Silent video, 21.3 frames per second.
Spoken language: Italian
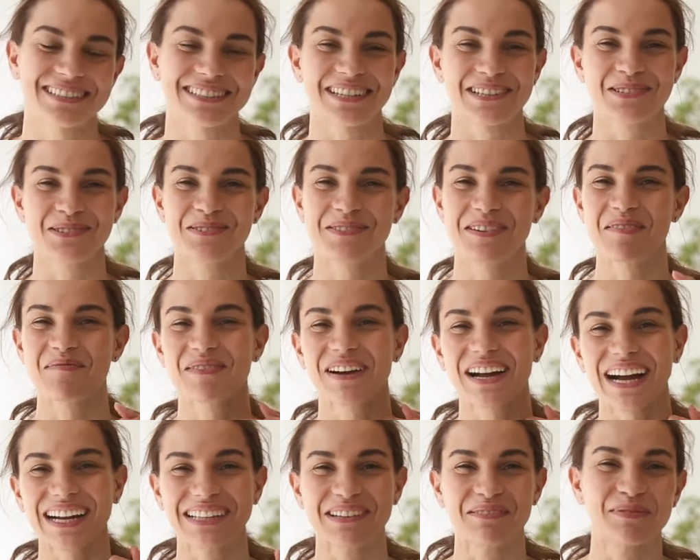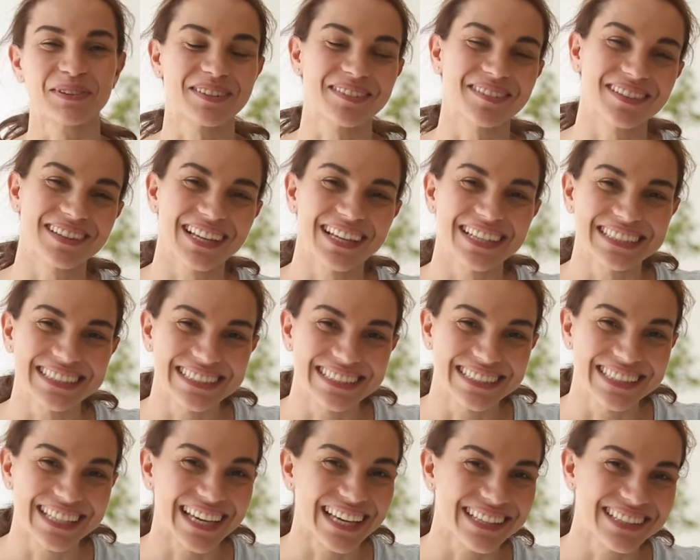ti chiami Luigi, puoi
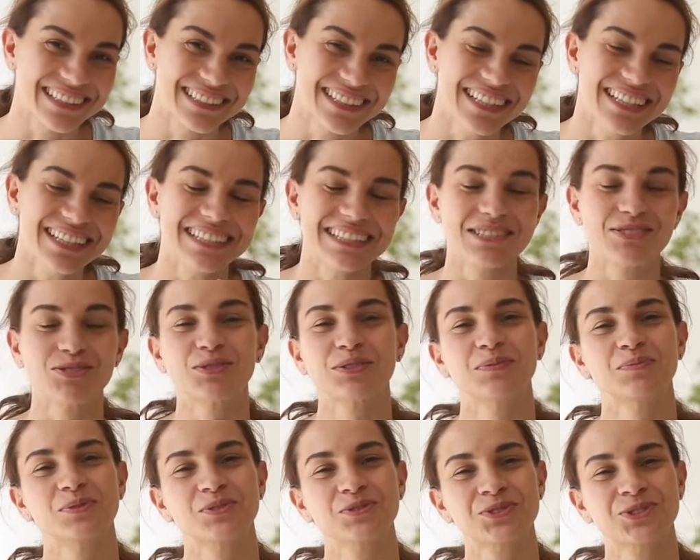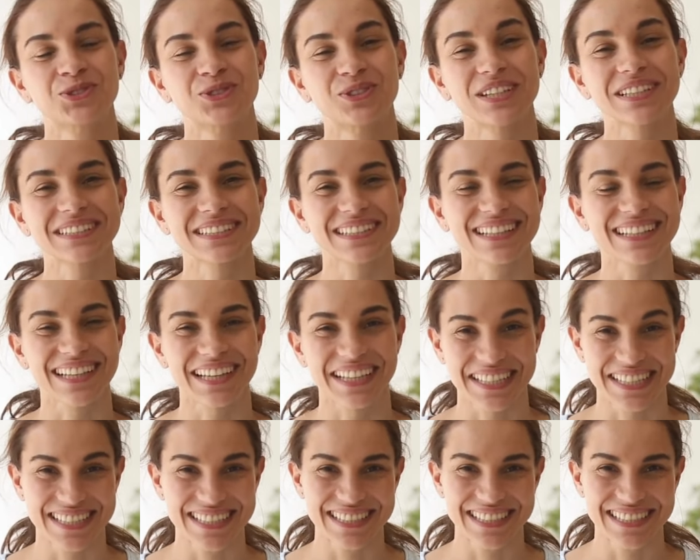rimorchiare dicendo la battuta:
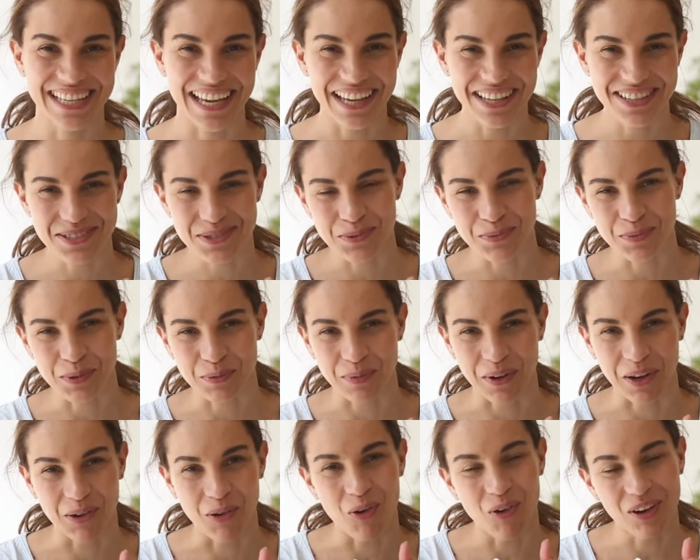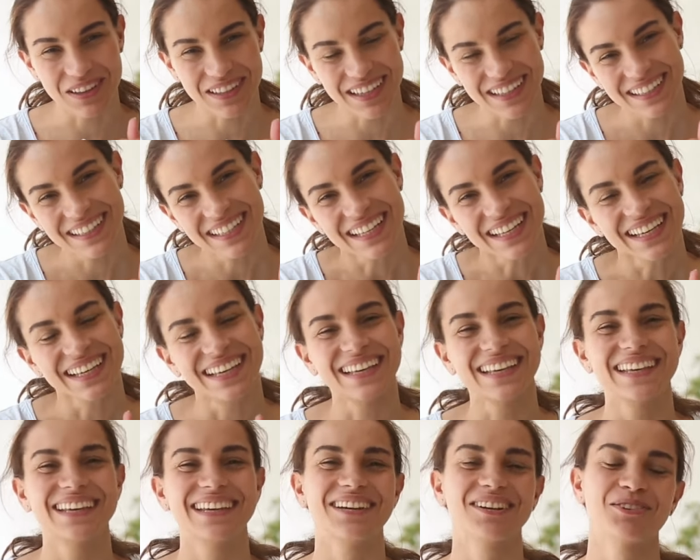Ciao, io sono Luigi.
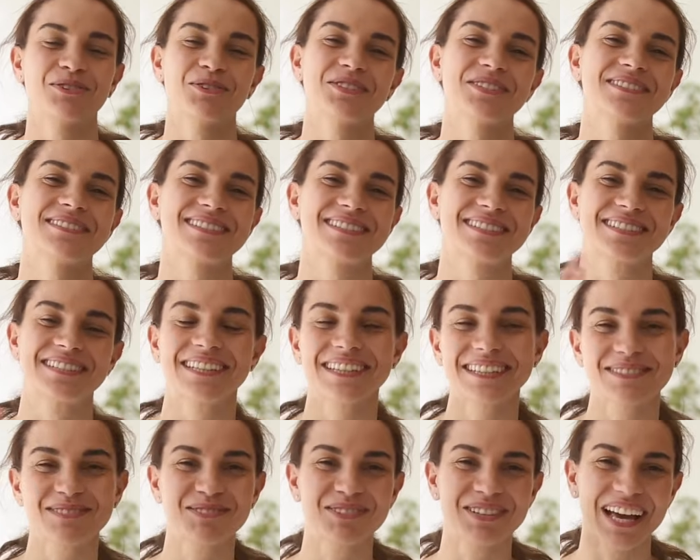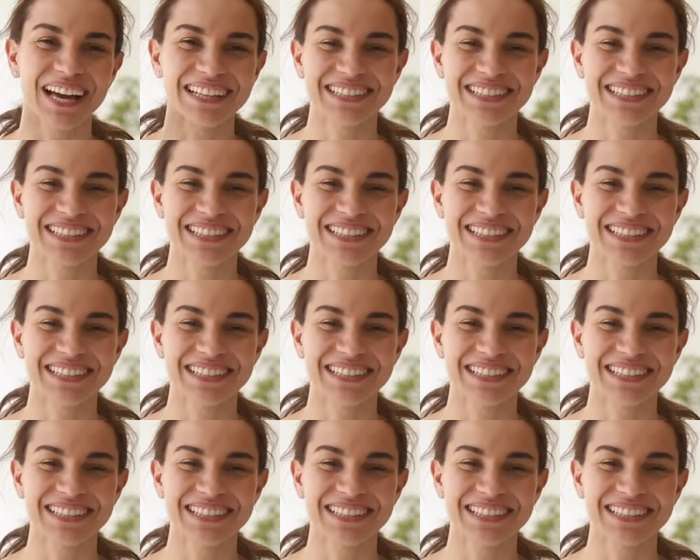Oscar Luigi